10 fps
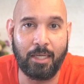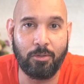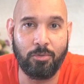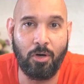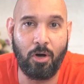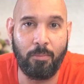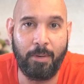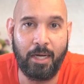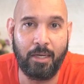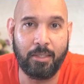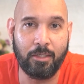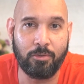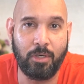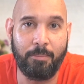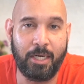atau juga Oba yang
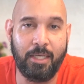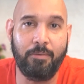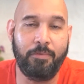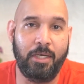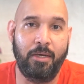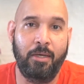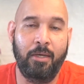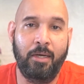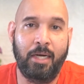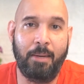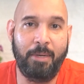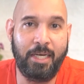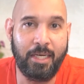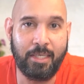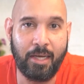sudah berdiri free. Nah
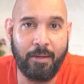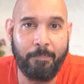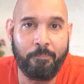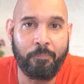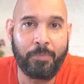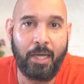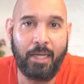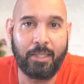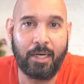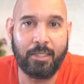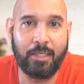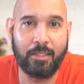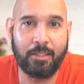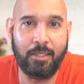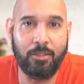bedanya antara
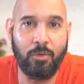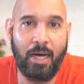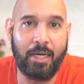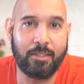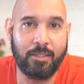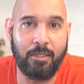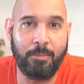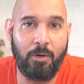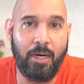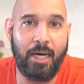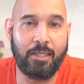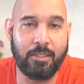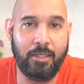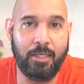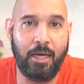Chelsea dan juga Arsenal bahwa
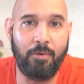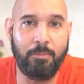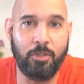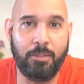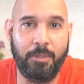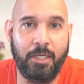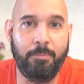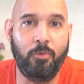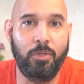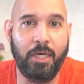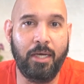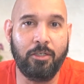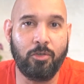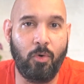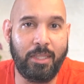Arsenal di awal musim ini punya
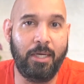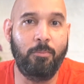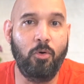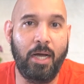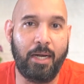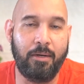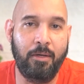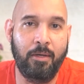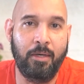skuad yang bugar.